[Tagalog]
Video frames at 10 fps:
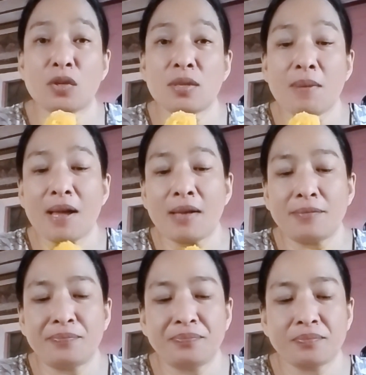sa mga
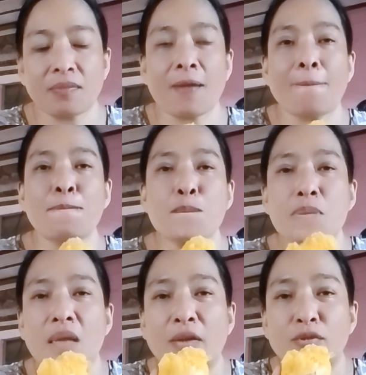
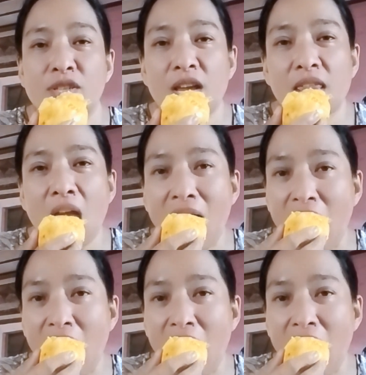ano dyan.